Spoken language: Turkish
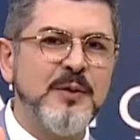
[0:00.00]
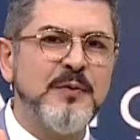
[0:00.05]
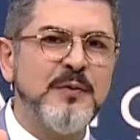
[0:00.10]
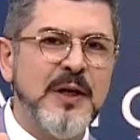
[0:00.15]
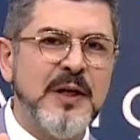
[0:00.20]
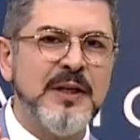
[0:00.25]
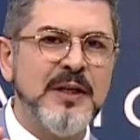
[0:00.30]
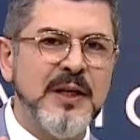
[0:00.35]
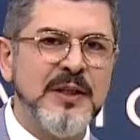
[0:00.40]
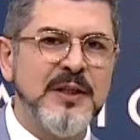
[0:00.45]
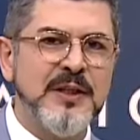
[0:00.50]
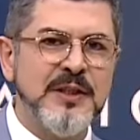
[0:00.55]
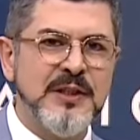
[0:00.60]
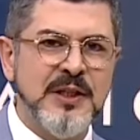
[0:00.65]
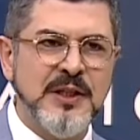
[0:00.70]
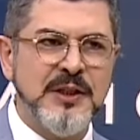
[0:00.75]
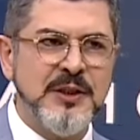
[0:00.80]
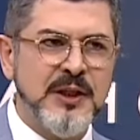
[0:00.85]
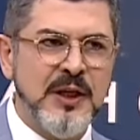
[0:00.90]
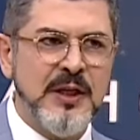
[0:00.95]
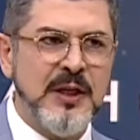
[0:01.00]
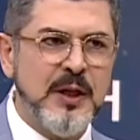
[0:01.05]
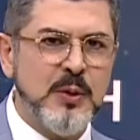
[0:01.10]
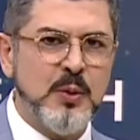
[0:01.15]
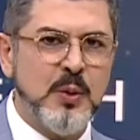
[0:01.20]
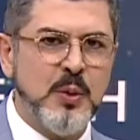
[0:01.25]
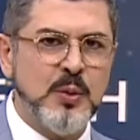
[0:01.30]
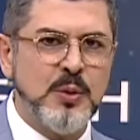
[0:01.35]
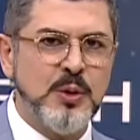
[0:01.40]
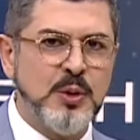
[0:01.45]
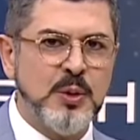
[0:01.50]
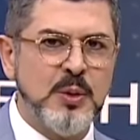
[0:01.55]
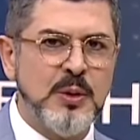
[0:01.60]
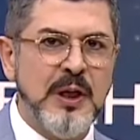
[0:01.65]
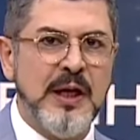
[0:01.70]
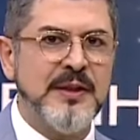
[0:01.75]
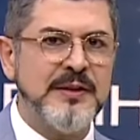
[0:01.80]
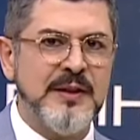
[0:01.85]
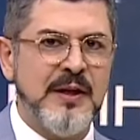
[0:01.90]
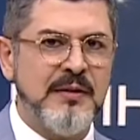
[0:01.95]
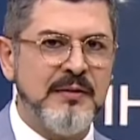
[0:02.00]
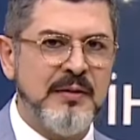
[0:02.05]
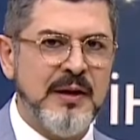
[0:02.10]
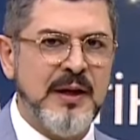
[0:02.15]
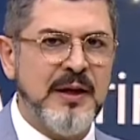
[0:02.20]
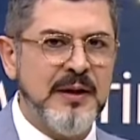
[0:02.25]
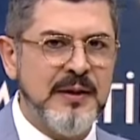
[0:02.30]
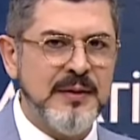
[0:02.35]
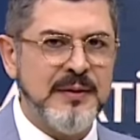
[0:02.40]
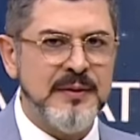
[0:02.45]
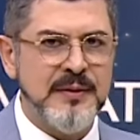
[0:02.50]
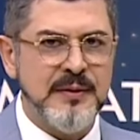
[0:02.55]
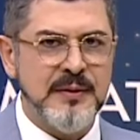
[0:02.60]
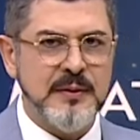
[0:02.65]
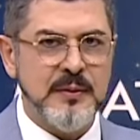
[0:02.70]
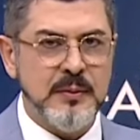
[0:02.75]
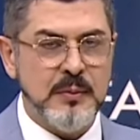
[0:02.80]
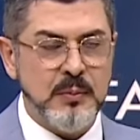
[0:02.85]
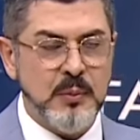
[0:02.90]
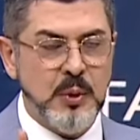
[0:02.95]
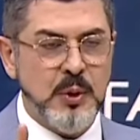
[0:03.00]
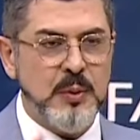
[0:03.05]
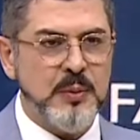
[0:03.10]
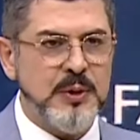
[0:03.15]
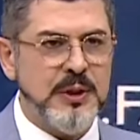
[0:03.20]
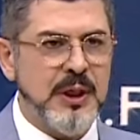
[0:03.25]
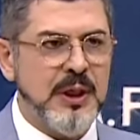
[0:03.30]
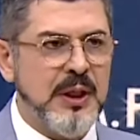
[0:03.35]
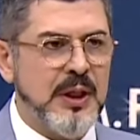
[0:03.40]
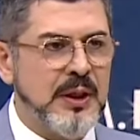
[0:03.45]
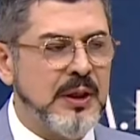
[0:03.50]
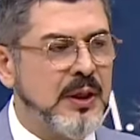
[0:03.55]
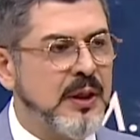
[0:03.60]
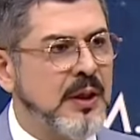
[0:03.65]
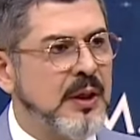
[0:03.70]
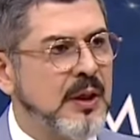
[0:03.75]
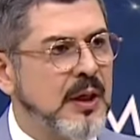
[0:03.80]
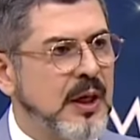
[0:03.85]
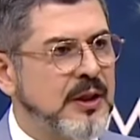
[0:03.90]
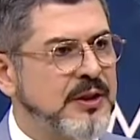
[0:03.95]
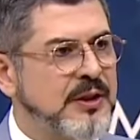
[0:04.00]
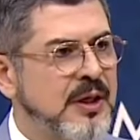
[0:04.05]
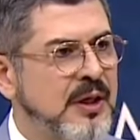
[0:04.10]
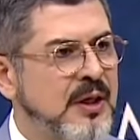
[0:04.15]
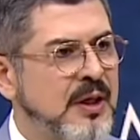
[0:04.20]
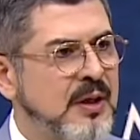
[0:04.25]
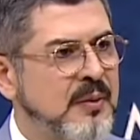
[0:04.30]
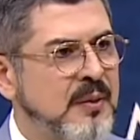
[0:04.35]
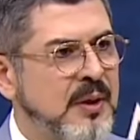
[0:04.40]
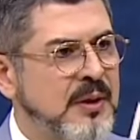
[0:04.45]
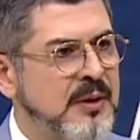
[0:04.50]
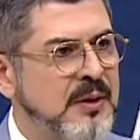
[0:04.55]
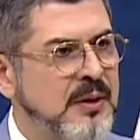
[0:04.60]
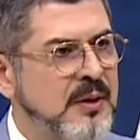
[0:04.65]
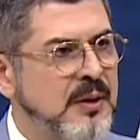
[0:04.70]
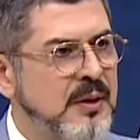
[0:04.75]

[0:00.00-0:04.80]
fark edeceğin şeyler konuşuldu az evvel. Mühim şeyler. Kaç dakika var?